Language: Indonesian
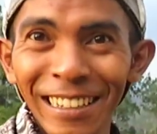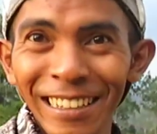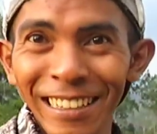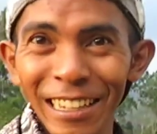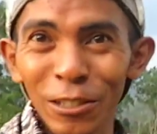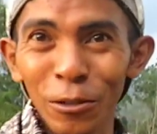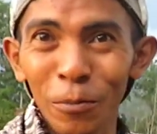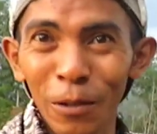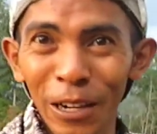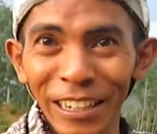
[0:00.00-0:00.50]
kita
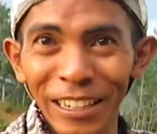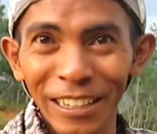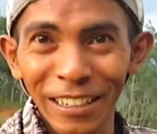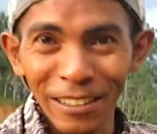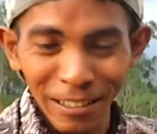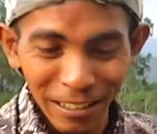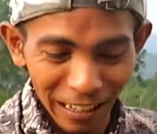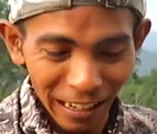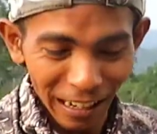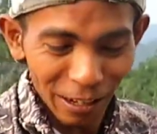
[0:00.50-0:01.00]
coba ini
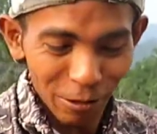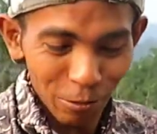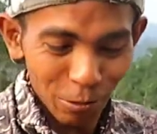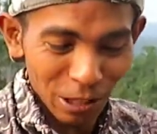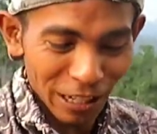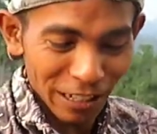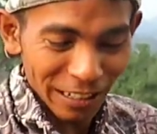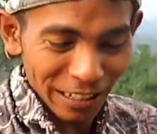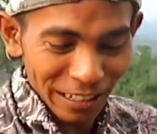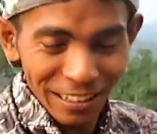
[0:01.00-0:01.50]
nangka
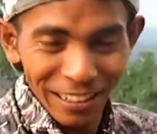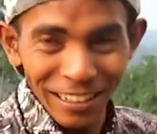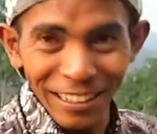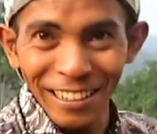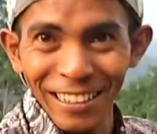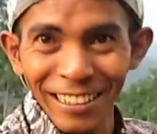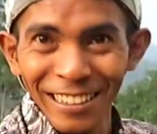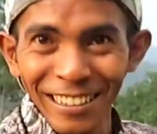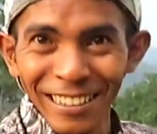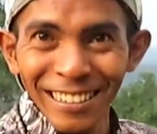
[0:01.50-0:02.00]
hutan ke ini
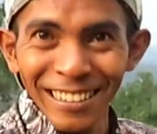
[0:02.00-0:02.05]
nih.